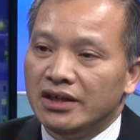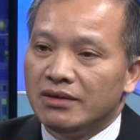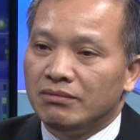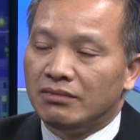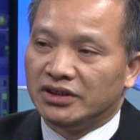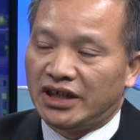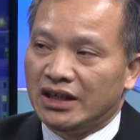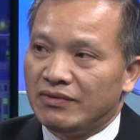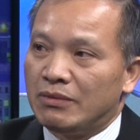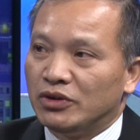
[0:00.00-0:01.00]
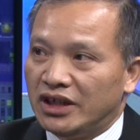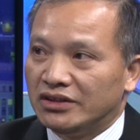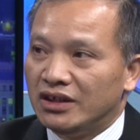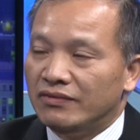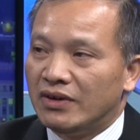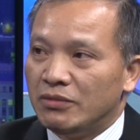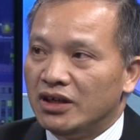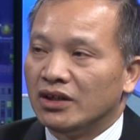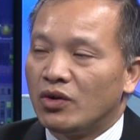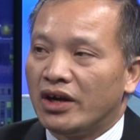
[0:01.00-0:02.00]
và chạy được vào một nhà dân và mượn
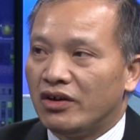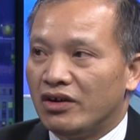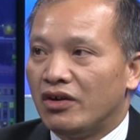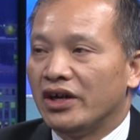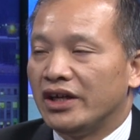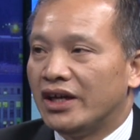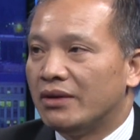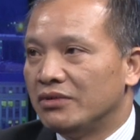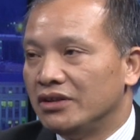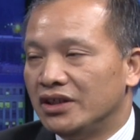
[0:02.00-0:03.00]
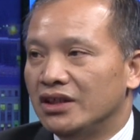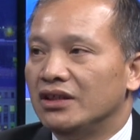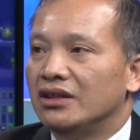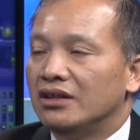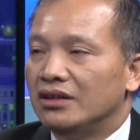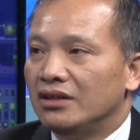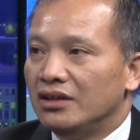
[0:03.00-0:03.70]
điện thoại họ gọi anh em từ trên ờ,